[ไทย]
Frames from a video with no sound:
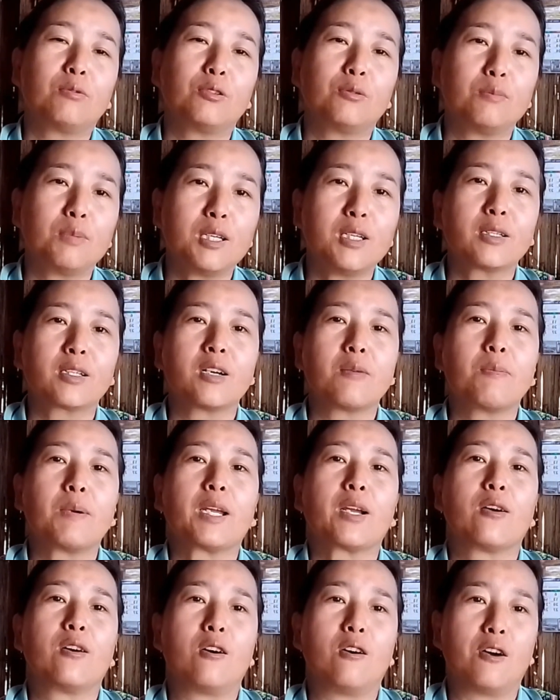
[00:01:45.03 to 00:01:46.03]
ทูบเบอร์ก็ไป
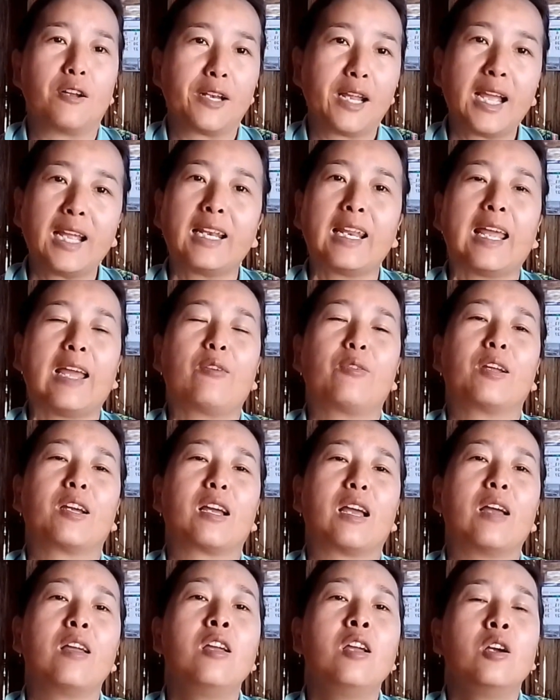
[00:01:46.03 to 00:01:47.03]
ขอได้แล้วนะ
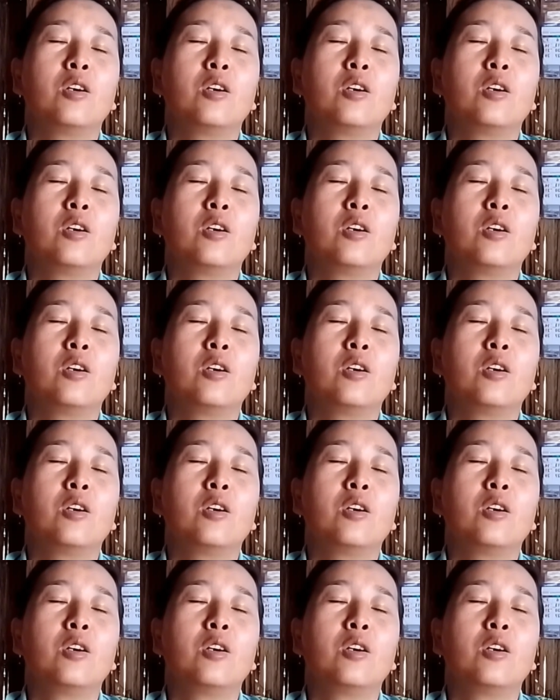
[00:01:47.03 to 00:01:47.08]
คะ